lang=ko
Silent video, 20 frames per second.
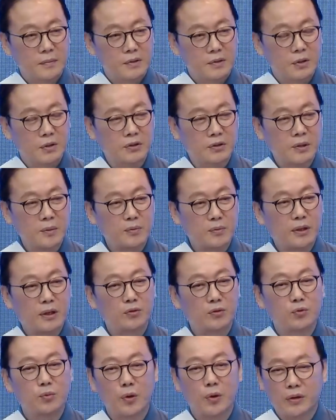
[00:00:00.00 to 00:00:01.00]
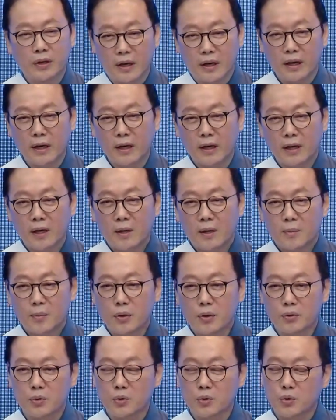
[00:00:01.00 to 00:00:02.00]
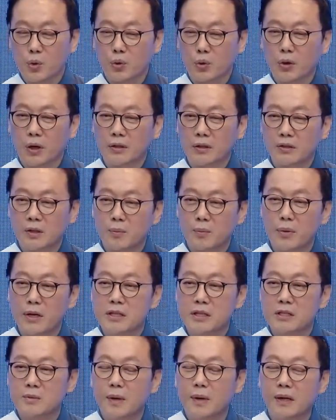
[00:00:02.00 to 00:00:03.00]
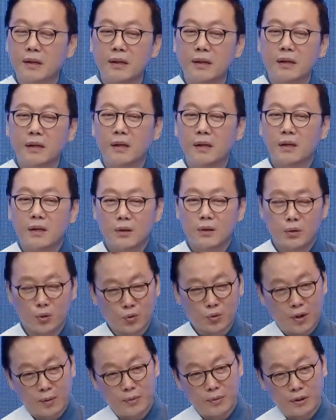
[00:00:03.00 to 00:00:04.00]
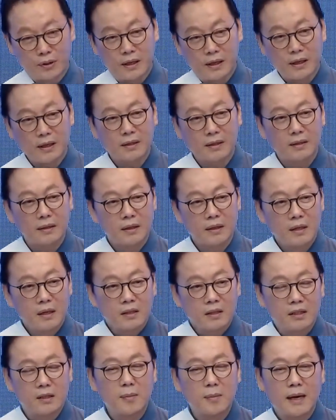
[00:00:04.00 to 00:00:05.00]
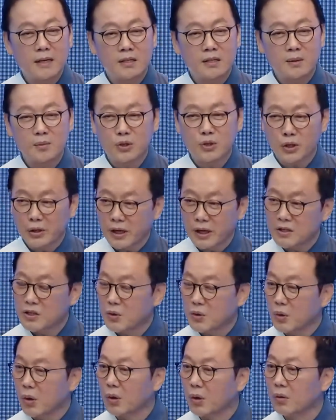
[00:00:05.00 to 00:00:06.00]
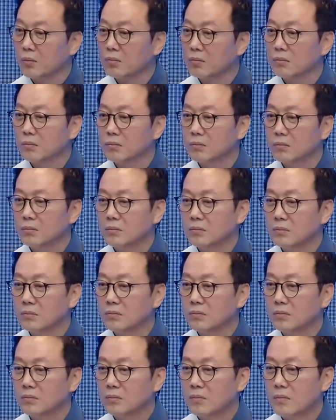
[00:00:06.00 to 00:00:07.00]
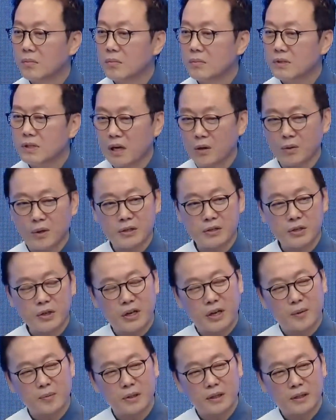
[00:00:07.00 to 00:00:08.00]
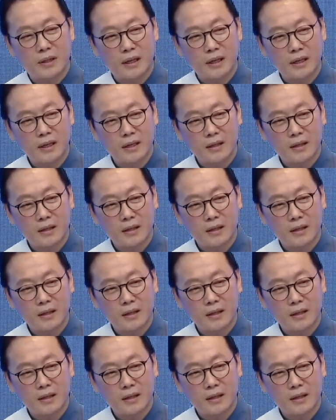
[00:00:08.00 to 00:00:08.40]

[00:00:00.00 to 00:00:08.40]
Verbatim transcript: 저는 김두관 후보께 평소 존경하는 선배이지만 요구합니다. 그 말씀 철회하시고 사과하셔야 합니다.